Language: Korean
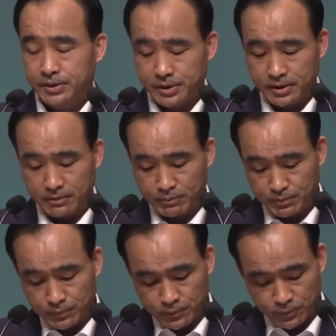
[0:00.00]

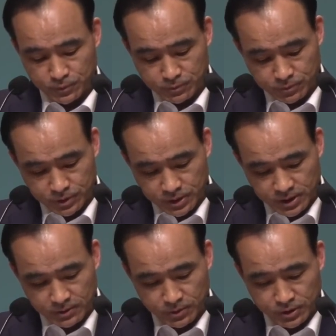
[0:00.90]
지난 구독
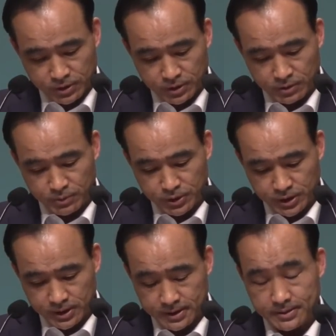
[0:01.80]

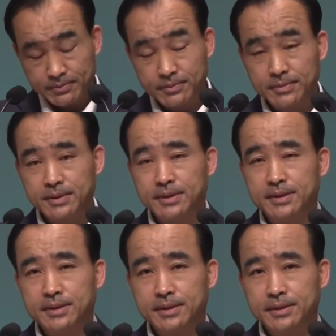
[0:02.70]
기독일보에
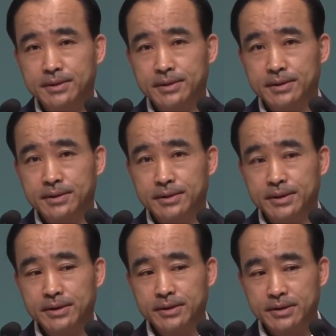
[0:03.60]

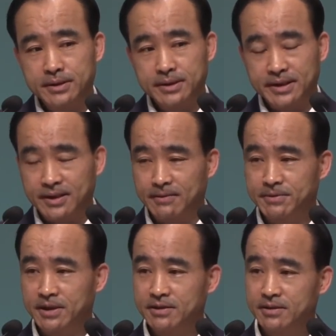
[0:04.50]
어, 이것을
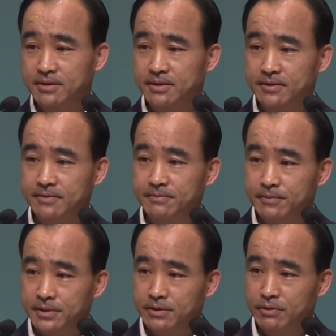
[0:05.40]
체납장서서
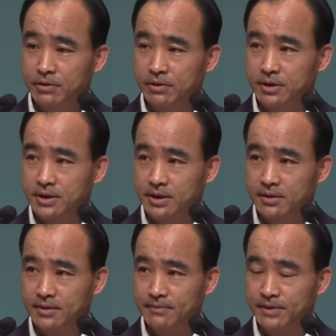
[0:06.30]
지금 의원들을
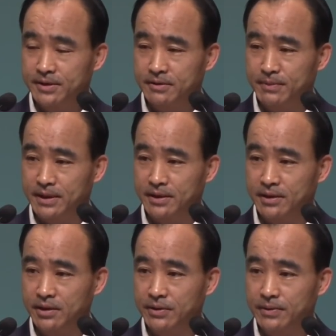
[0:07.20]
설득하면서
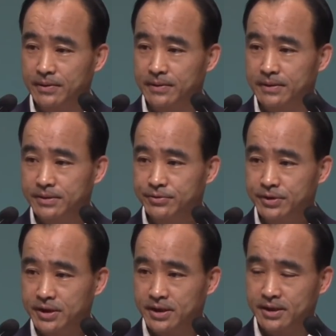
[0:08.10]
발의하려고
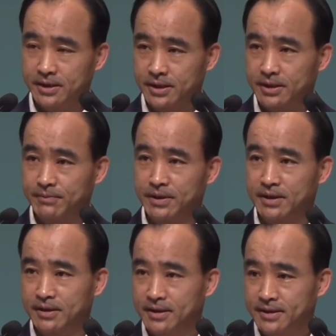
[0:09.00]
숫자가 돼야
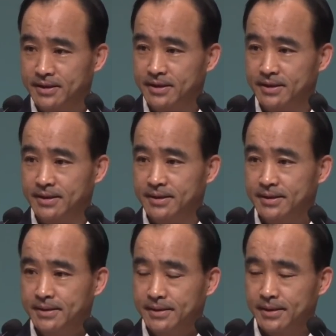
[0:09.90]
발의를 하니까
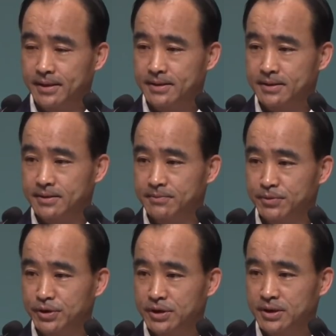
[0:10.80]

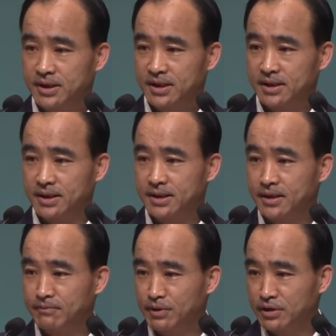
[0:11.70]
애쓰는 분이
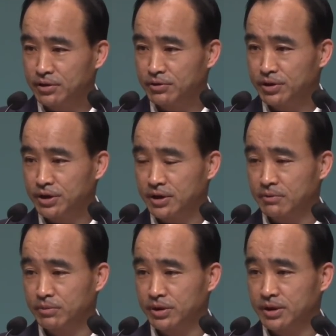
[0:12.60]
이상민
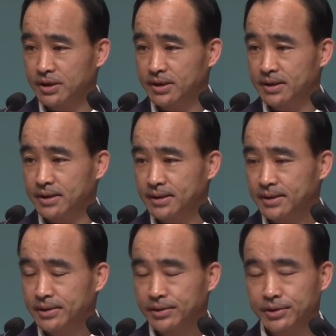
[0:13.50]
의원이라는 분인데
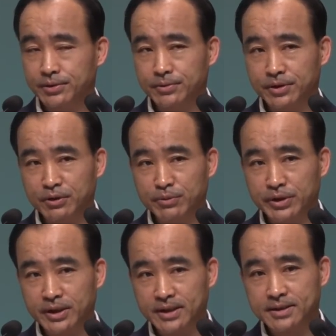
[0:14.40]

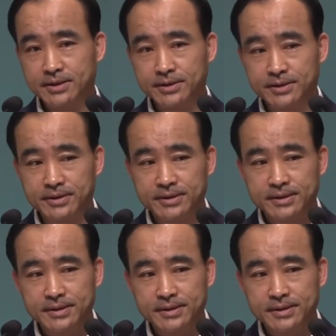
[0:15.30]
기독일보에 났어요